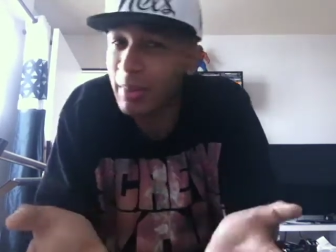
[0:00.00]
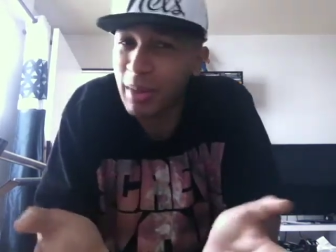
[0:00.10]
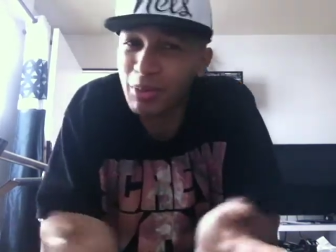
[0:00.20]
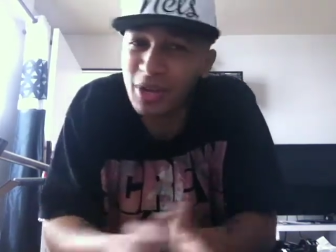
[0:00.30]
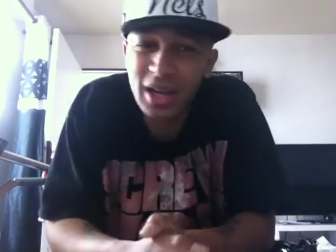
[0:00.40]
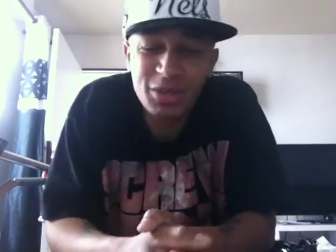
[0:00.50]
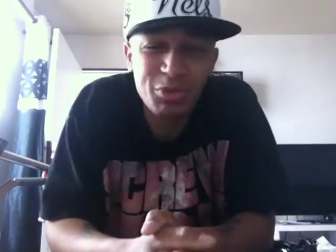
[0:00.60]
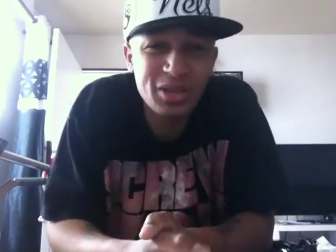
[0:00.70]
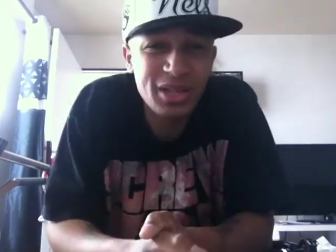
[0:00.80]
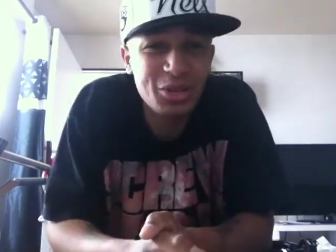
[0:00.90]
ben mon gars, je
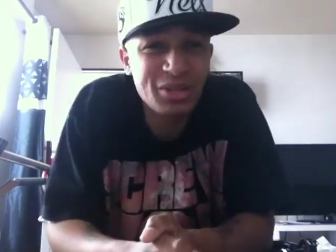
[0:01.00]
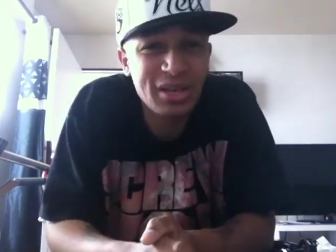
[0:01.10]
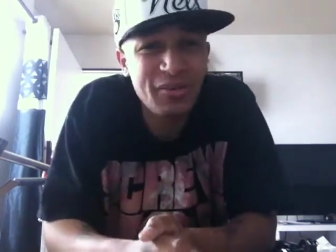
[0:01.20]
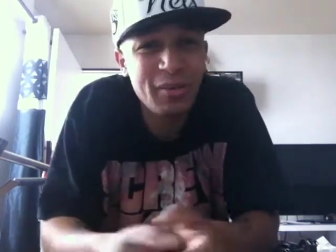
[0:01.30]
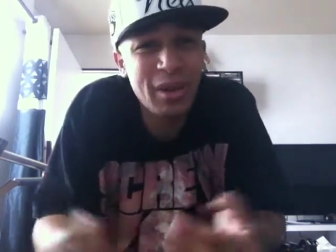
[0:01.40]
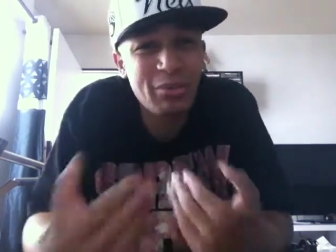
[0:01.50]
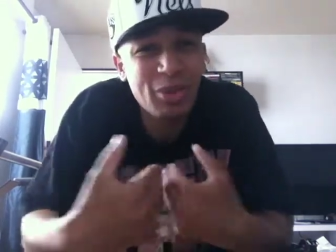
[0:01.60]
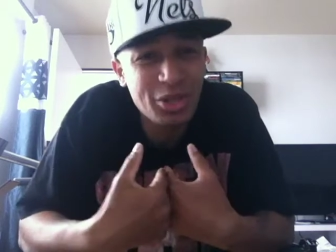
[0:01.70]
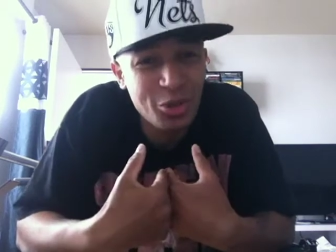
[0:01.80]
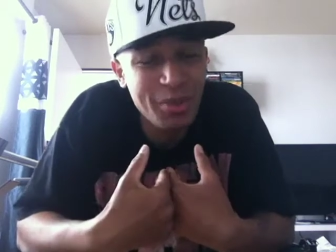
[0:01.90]
peux te dire que ça fait mal.
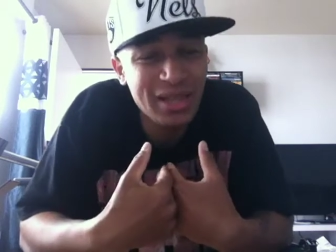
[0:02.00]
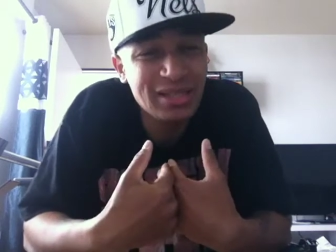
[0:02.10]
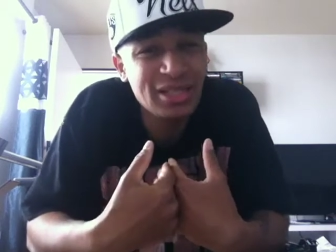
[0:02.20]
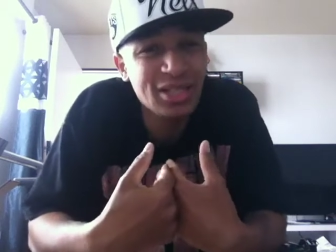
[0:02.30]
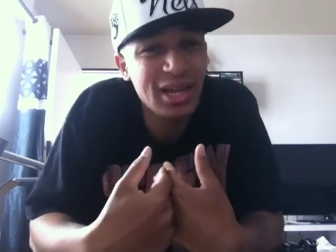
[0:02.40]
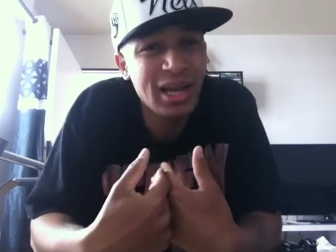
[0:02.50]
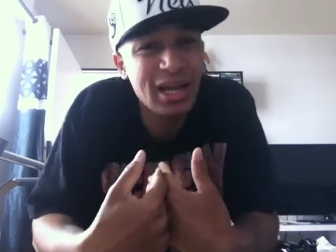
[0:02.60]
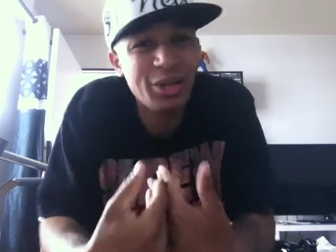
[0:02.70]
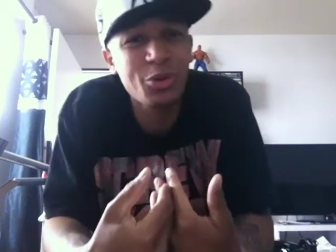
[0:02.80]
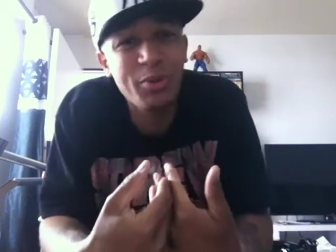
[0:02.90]
Moi, Dieu merci, j'ai la
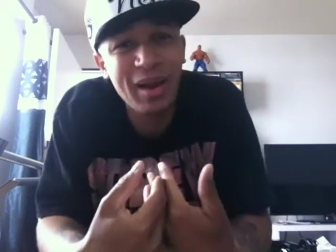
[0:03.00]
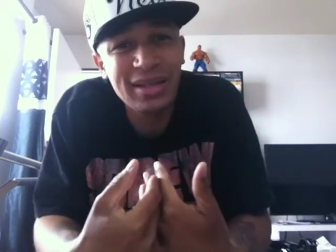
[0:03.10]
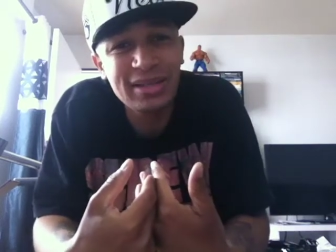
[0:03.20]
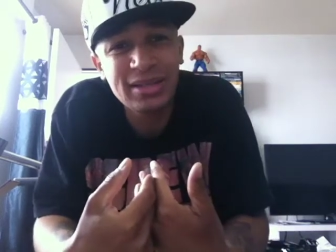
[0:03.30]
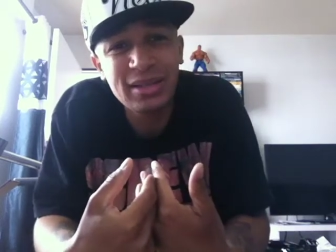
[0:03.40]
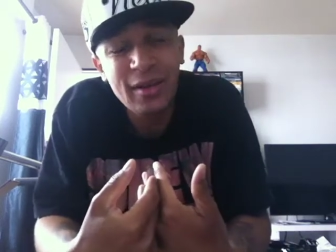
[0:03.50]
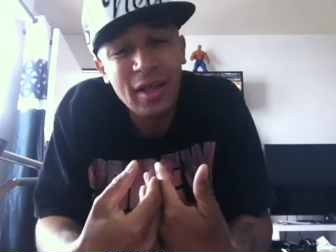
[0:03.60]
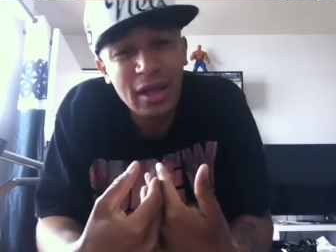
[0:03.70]
carte passe.